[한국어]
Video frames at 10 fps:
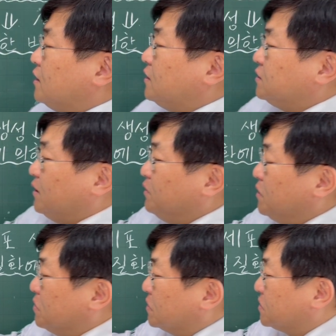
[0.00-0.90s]

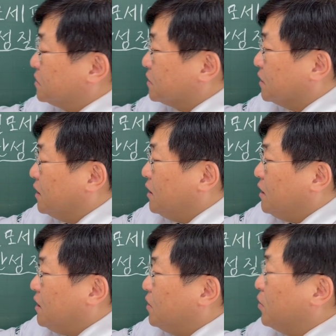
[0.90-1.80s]
재밌는 것은
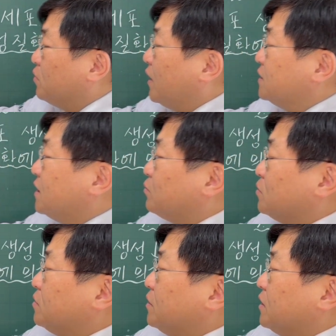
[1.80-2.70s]
이런
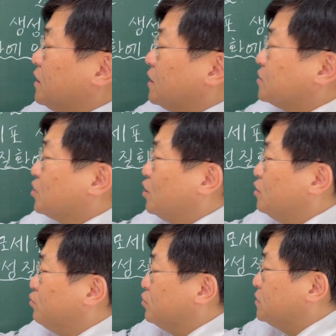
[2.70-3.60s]
환자분들에게
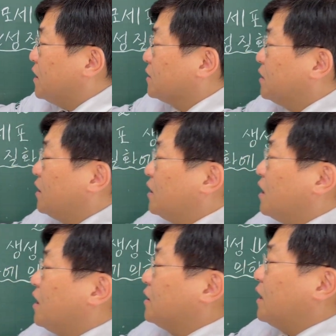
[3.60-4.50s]
철분
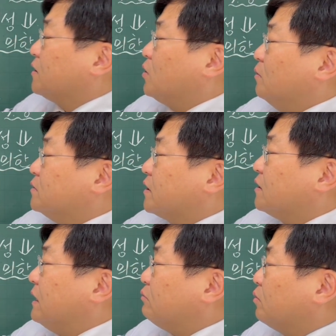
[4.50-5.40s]
상태에 대한 검사를
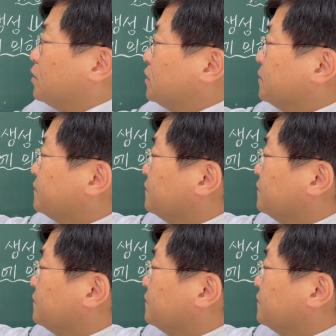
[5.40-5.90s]
해보면은